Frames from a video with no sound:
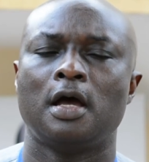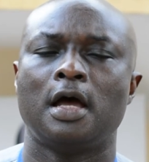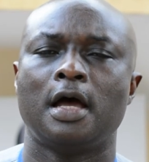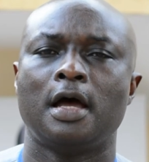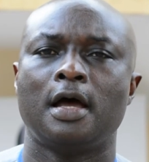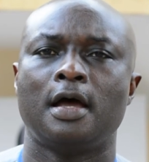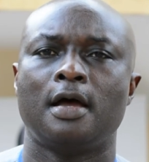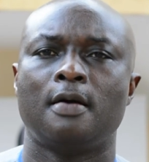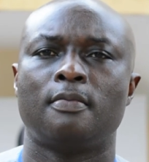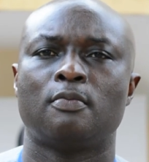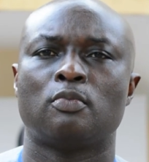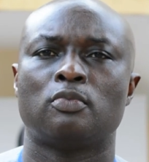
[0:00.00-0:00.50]

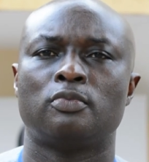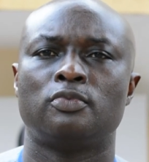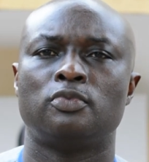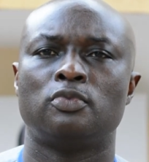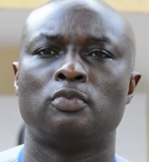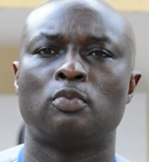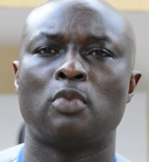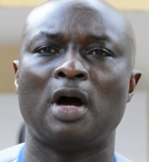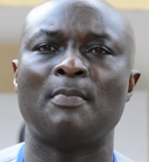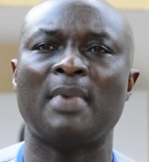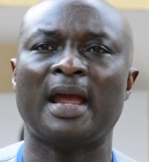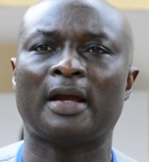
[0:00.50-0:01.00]
Euh,
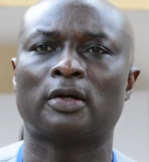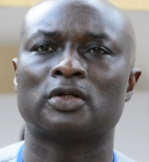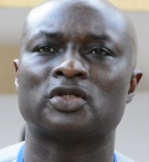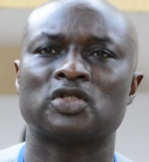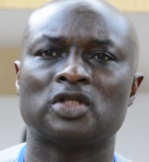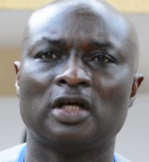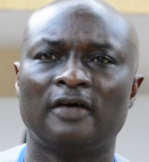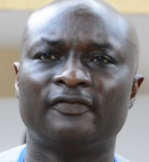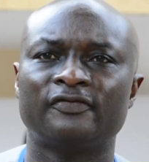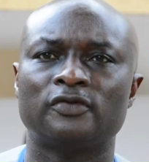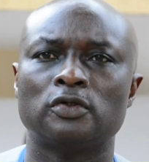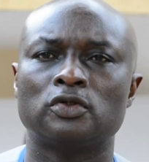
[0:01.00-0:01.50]
à
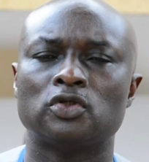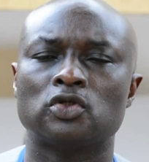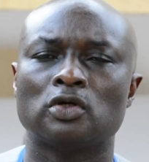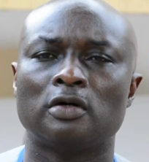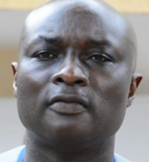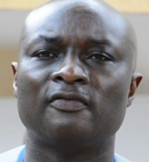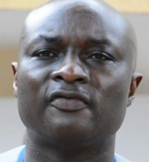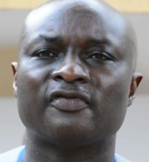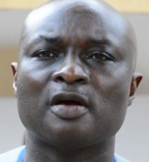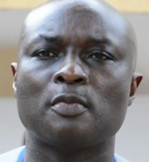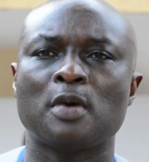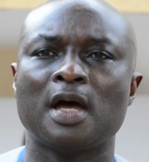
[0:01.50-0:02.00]
Microsoft, nous
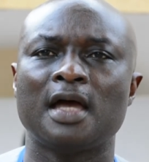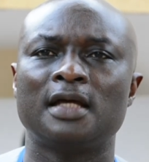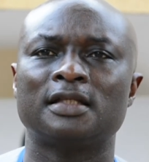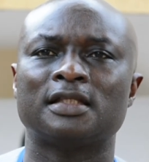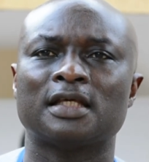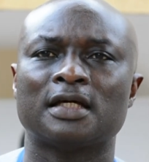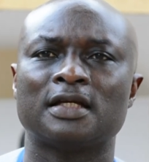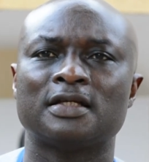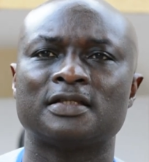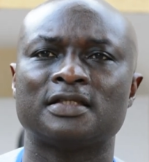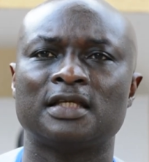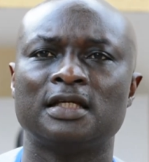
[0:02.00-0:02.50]
sommes vraiment
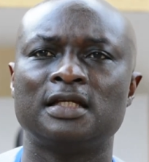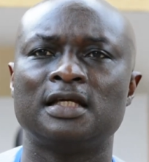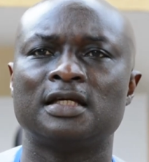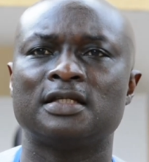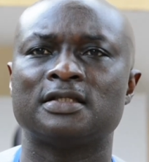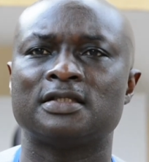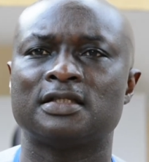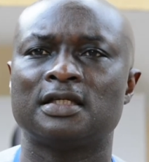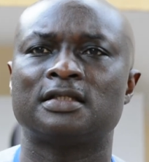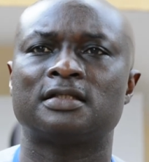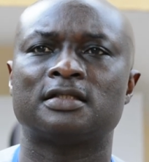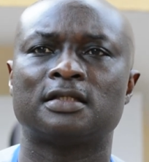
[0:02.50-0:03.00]
intéressés
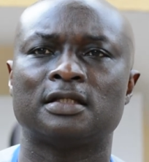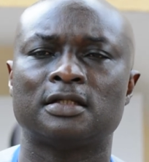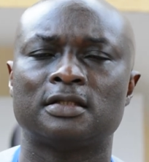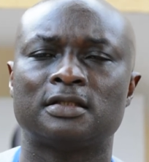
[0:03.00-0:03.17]
dans ce